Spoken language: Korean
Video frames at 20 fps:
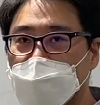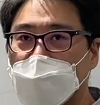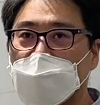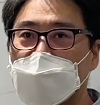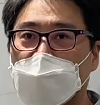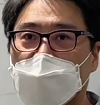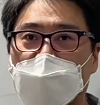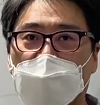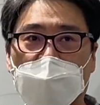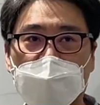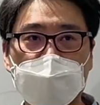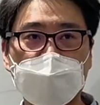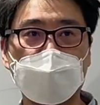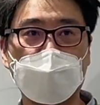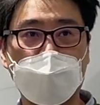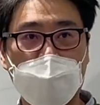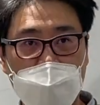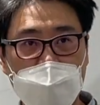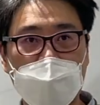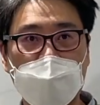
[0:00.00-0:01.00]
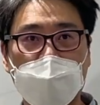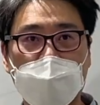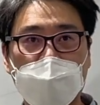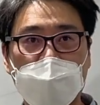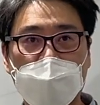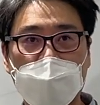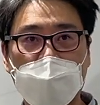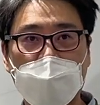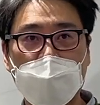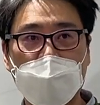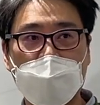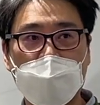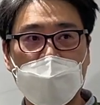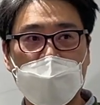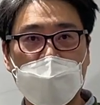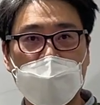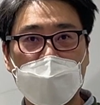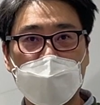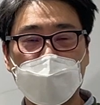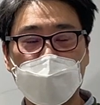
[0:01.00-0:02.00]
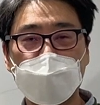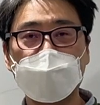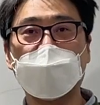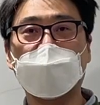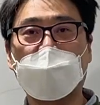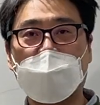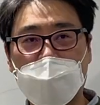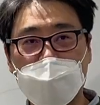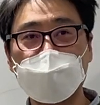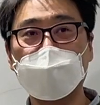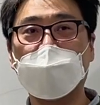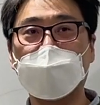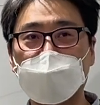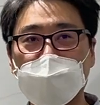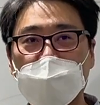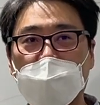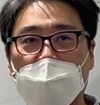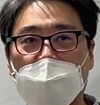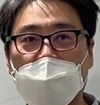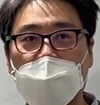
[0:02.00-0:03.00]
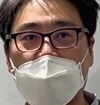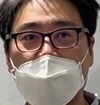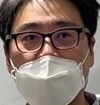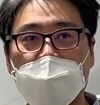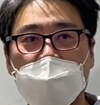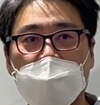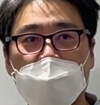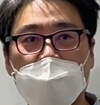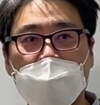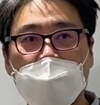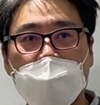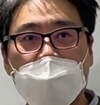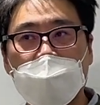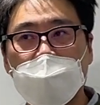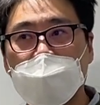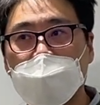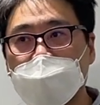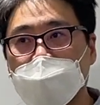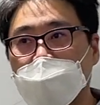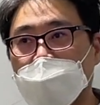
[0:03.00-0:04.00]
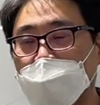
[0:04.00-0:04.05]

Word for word: 회사를 가도 좋아요. 추천, 강추합니다. 그래서